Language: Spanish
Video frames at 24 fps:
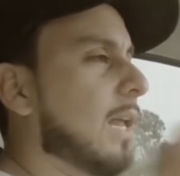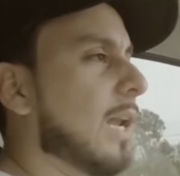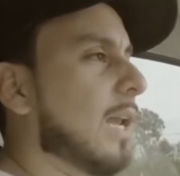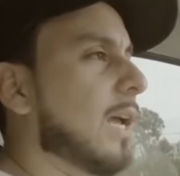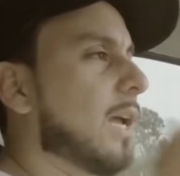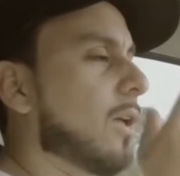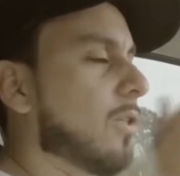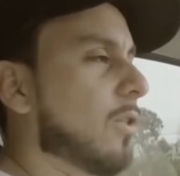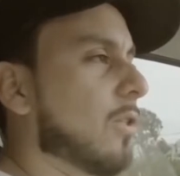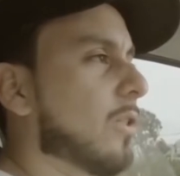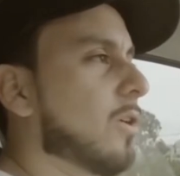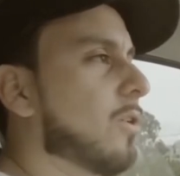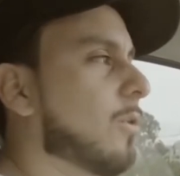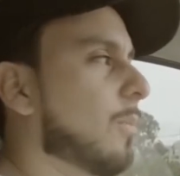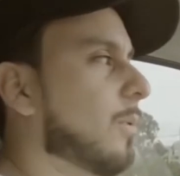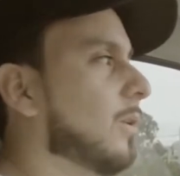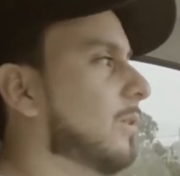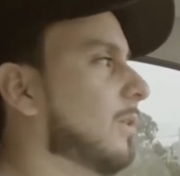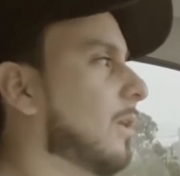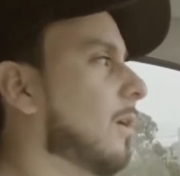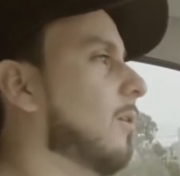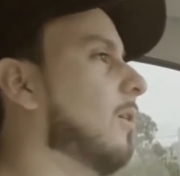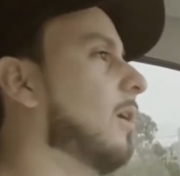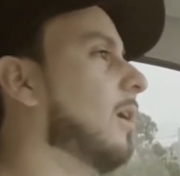que le dije, ¿dónde compro
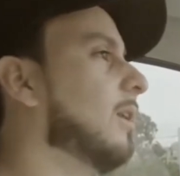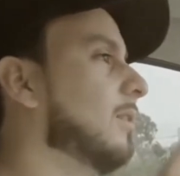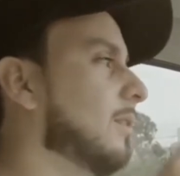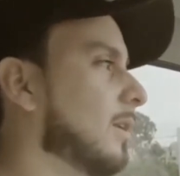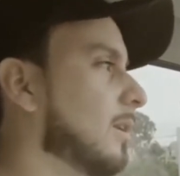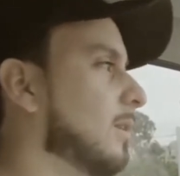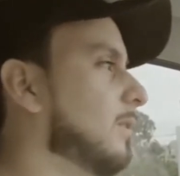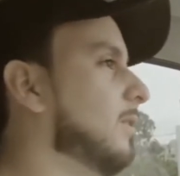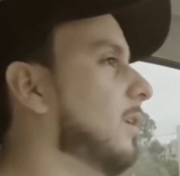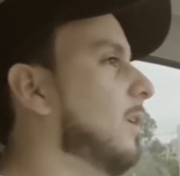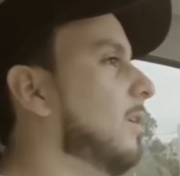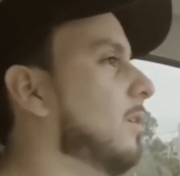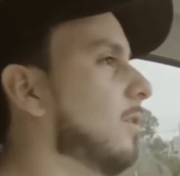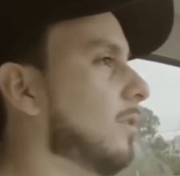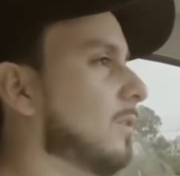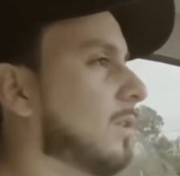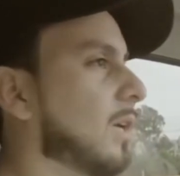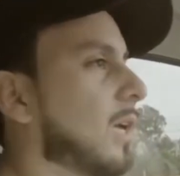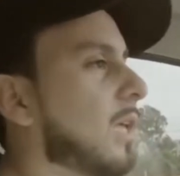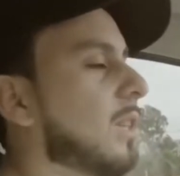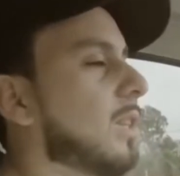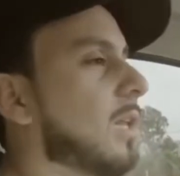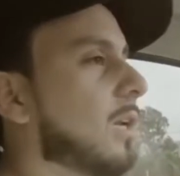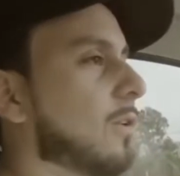esta gorra? En San Isidro, no sé
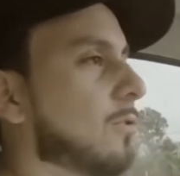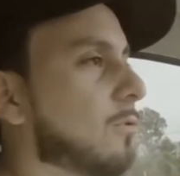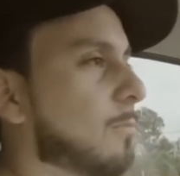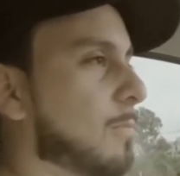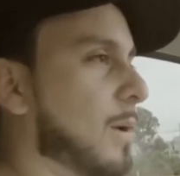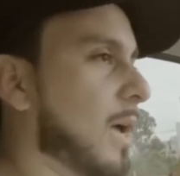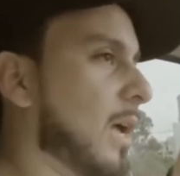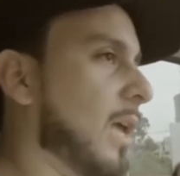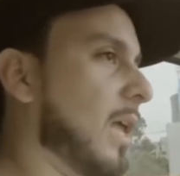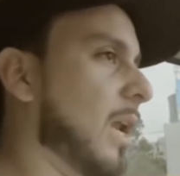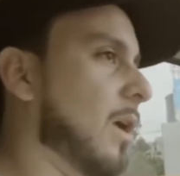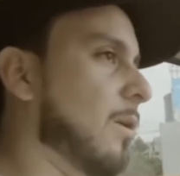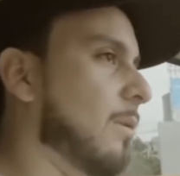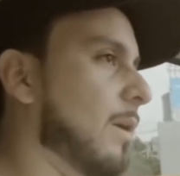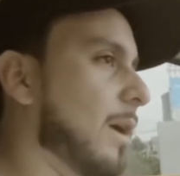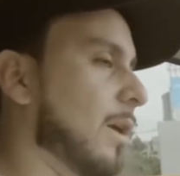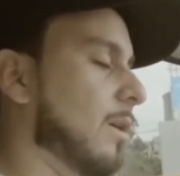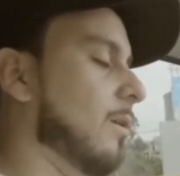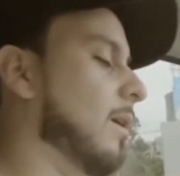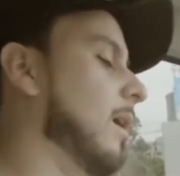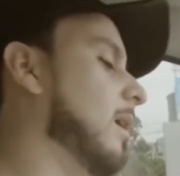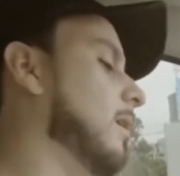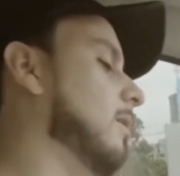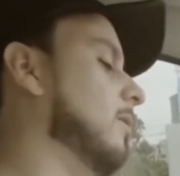qué, tiene su página.
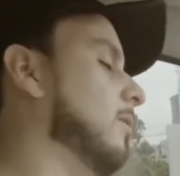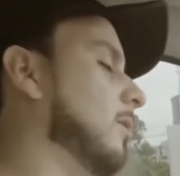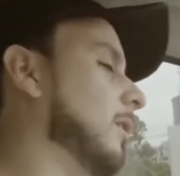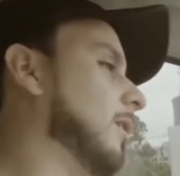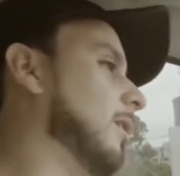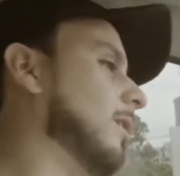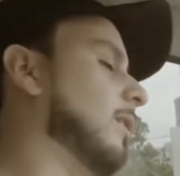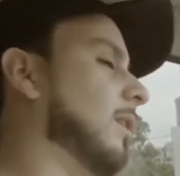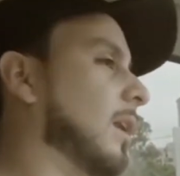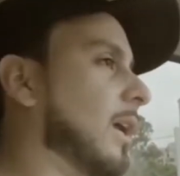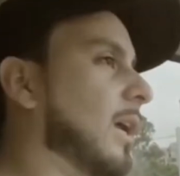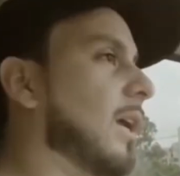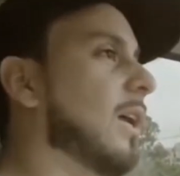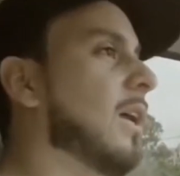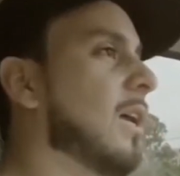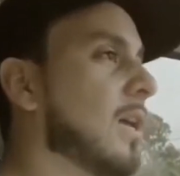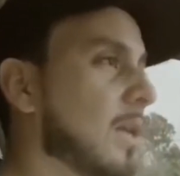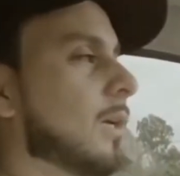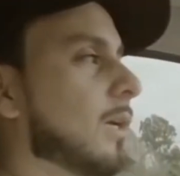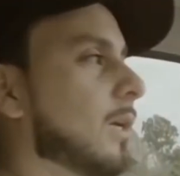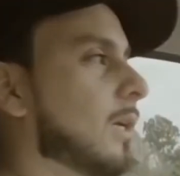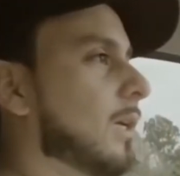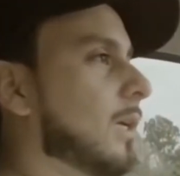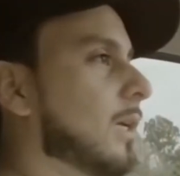Ah, entonces entré
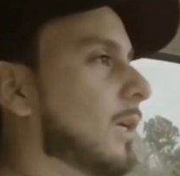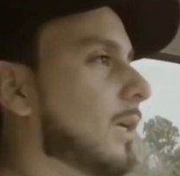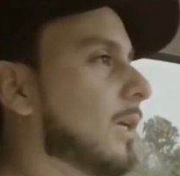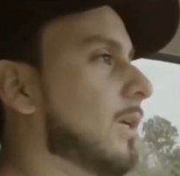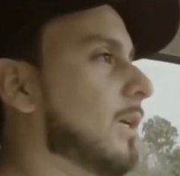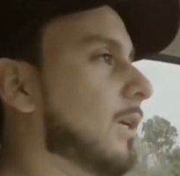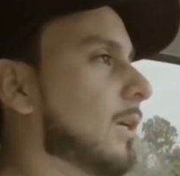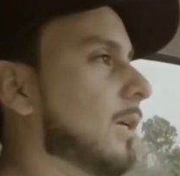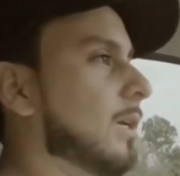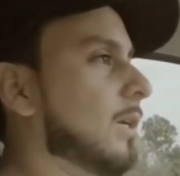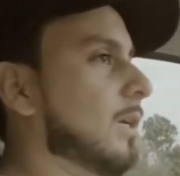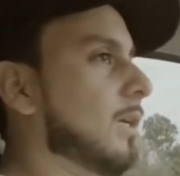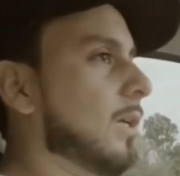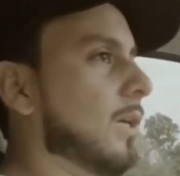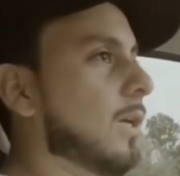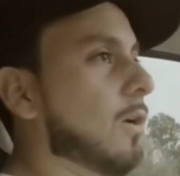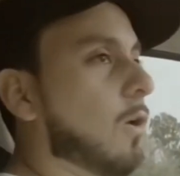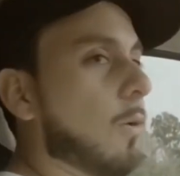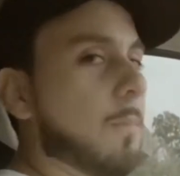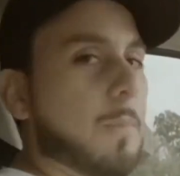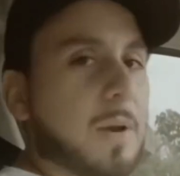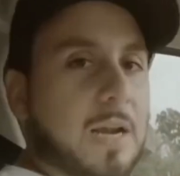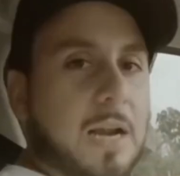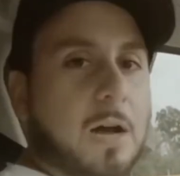y, y,
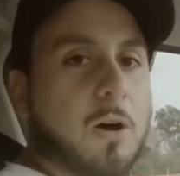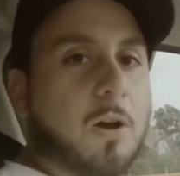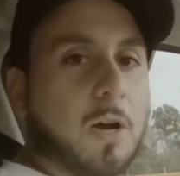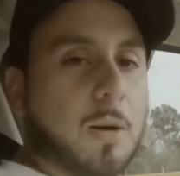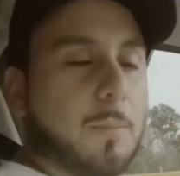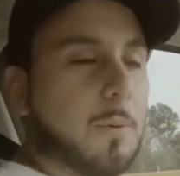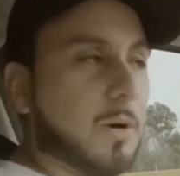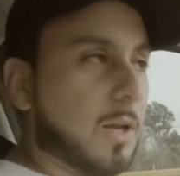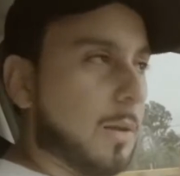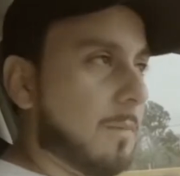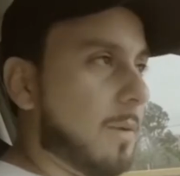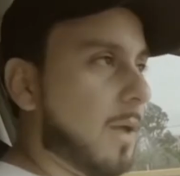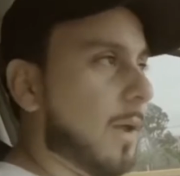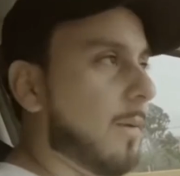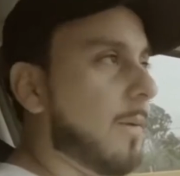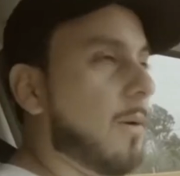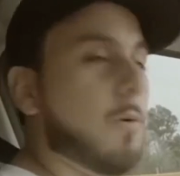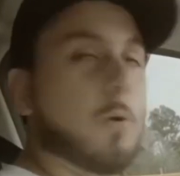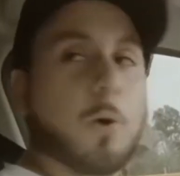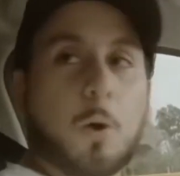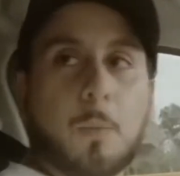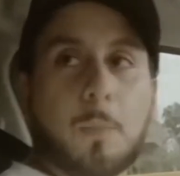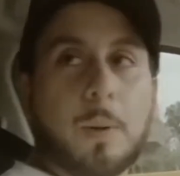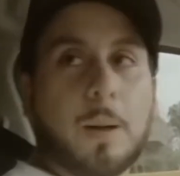compré la gorra porque me iba a
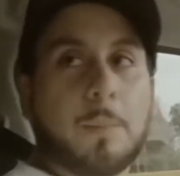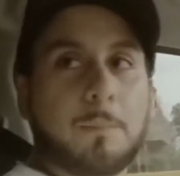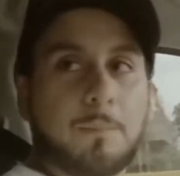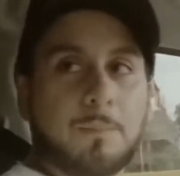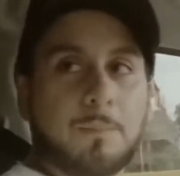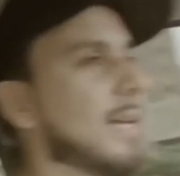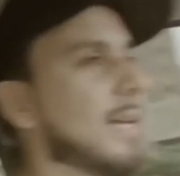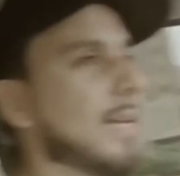Europa.